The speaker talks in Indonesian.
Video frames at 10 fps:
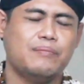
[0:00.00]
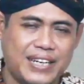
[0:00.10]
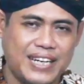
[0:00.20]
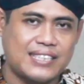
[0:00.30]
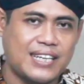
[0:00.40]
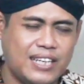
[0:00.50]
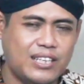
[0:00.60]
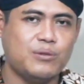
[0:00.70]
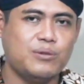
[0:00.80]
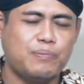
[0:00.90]

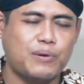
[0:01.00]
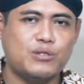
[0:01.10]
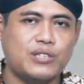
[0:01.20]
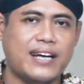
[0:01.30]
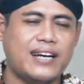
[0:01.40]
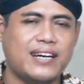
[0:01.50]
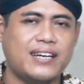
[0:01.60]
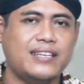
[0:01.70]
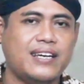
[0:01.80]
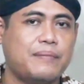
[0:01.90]
Mendasari itu perusahaan
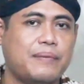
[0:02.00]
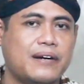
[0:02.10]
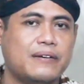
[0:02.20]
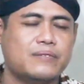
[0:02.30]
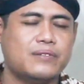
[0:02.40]
akhirnya apa?